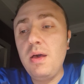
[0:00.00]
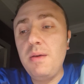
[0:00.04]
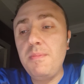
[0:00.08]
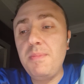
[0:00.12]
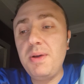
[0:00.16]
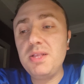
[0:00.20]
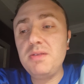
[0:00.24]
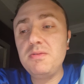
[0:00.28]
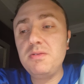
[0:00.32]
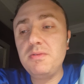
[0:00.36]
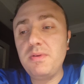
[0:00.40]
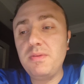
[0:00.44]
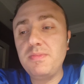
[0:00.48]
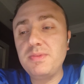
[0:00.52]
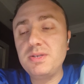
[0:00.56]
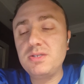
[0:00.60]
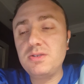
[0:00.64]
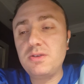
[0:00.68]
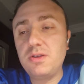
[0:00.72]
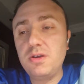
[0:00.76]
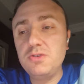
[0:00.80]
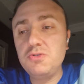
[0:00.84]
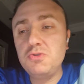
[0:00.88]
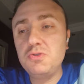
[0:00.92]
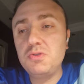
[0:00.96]
بعد ما تبقى
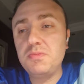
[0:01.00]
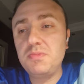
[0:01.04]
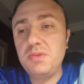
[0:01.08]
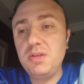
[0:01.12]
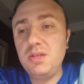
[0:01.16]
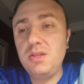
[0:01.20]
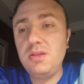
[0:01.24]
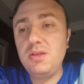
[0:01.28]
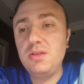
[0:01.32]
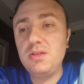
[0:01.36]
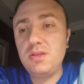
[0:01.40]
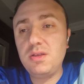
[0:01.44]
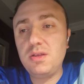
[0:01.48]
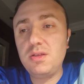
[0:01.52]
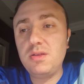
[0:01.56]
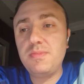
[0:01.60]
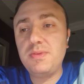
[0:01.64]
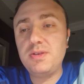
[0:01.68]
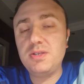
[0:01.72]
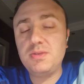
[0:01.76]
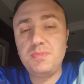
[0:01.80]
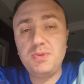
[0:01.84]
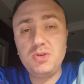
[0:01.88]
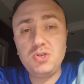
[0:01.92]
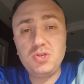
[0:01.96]
ماسترايز وتبتدي ان انت
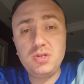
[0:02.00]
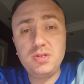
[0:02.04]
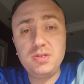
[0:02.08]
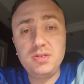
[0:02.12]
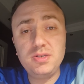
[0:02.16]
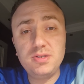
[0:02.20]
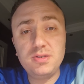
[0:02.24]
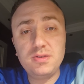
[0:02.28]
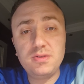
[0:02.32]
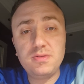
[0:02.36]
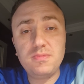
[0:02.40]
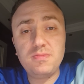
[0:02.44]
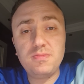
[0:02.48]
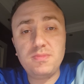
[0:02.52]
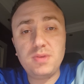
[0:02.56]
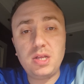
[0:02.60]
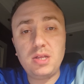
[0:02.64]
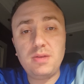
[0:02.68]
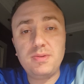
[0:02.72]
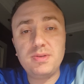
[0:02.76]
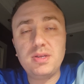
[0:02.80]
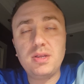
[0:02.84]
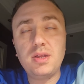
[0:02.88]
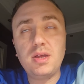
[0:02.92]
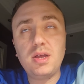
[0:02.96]
تبقى سبيشالست بعد
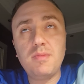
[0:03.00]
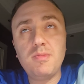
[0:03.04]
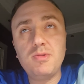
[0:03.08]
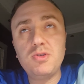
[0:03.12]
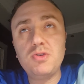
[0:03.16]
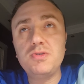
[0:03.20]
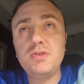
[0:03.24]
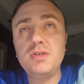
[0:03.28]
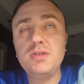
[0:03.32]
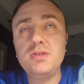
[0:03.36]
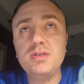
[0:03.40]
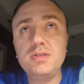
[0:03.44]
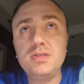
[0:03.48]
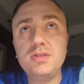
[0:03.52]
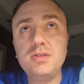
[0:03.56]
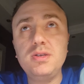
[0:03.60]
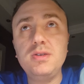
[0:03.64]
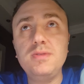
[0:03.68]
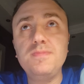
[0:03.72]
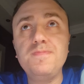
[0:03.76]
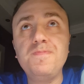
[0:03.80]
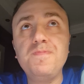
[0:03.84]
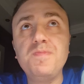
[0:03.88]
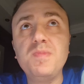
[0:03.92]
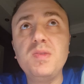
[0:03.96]
مثلا خمس او ست
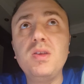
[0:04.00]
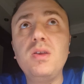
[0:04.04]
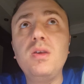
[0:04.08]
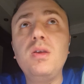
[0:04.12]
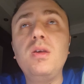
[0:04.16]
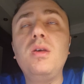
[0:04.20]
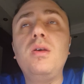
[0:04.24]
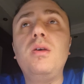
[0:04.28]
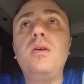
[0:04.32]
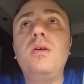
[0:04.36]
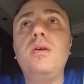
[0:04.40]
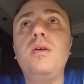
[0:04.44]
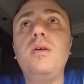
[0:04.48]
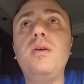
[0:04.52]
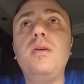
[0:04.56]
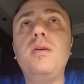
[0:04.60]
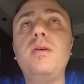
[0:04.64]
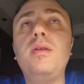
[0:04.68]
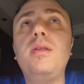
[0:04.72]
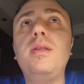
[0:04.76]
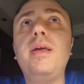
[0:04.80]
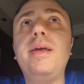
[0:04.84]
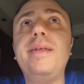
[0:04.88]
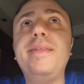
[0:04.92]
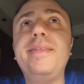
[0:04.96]
سنين
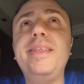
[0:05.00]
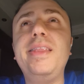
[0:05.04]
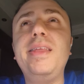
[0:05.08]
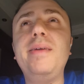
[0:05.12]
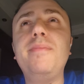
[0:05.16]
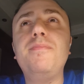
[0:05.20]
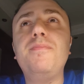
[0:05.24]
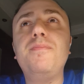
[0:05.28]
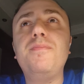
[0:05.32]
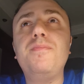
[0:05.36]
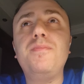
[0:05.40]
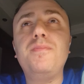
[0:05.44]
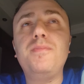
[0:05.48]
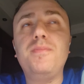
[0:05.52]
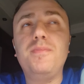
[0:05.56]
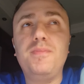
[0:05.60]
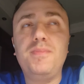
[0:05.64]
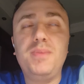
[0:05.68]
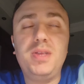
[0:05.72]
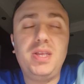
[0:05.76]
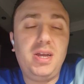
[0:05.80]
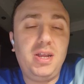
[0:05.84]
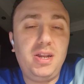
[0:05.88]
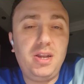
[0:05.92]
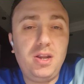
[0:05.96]
الدنيا
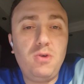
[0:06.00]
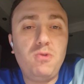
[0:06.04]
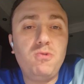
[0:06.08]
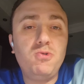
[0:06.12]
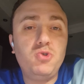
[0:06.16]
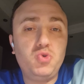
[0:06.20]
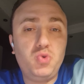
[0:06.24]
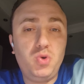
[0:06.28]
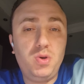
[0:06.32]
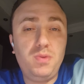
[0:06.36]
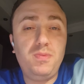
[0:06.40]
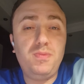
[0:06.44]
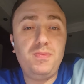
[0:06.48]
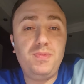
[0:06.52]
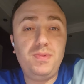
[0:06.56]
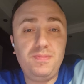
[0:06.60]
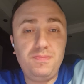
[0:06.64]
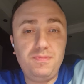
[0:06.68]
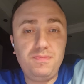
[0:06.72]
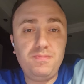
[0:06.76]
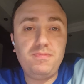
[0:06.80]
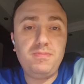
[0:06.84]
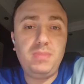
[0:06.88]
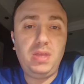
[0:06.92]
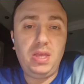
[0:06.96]
بتحلو شويه
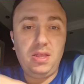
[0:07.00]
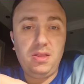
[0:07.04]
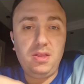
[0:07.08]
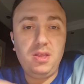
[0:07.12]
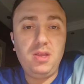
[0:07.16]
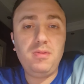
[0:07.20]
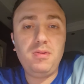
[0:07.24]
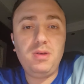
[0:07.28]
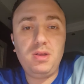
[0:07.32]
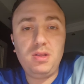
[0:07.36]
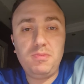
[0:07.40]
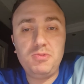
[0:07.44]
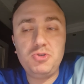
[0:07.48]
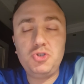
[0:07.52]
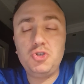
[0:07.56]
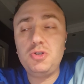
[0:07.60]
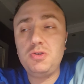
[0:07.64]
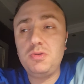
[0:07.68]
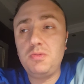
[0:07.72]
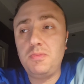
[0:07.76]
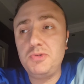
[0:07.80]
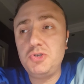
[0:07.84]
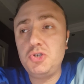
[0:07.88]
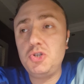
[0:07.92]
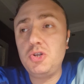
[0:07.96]
يعني
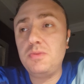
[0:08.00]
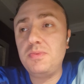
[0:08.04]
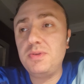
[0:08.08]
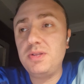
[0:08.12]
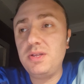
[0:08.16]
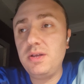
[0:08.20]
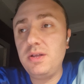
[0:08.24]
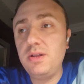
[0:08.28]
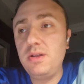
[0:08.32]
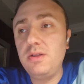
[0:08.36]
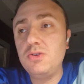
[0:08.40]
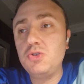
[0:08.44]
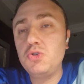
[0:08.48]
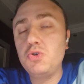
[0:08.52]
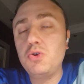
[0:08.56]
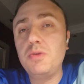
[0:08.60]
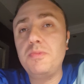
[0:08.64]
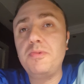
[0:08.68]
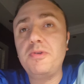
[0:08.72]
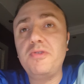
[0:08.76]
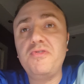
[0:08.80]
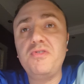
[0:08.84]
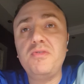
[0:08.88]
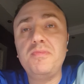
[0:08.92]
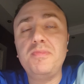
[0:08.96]
الدنيا بتقل شغل
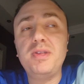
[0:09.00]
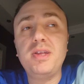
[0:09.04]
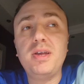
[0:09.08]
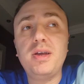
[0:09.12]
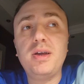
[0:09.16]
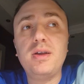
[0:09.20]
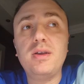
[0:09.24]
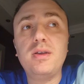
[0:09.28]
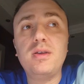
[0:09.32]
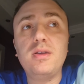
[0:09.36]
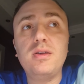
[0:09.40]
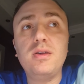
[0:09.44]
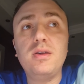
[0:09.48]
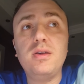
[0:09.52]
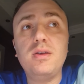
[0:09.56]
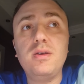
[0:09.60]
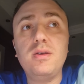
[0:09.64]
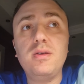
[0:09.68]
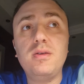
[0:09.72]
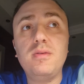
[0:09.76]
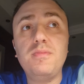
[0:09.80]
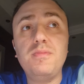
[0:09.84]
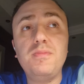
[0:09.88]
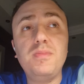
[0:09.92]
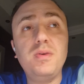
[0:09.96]
البروفيت بتاعك
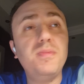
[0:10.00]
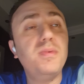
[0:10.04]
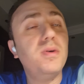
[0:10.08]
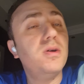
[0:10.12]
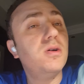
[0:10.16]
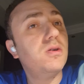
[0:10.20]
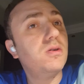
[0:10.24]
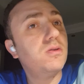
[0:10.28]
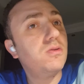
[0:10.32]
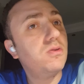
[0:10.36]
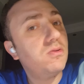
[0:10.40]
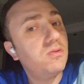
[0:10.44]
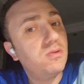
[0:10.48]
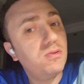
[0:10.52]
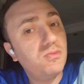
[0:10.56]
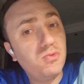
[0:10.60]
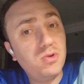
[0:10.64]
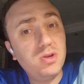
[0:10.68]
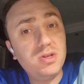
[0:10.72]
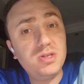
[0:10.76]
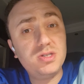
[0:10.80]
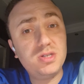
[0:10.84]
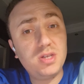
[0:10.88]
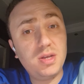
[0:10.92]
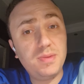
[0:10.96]
آه، بيبقى
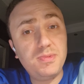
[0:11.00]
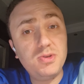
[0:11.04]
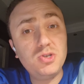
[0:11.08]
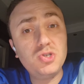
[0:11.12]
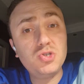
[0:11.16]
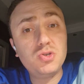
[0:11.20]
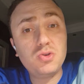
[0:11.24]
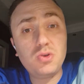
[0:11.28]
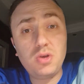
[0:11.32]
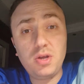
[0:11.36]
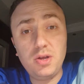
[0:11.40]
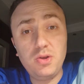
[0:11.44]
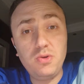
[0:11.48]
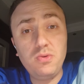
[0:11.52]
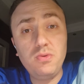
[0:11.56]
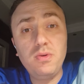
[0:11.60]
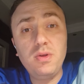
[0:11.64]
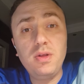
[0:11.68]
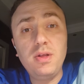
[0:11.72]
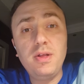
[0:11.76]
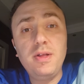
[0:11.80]
ويل استابلشت حلو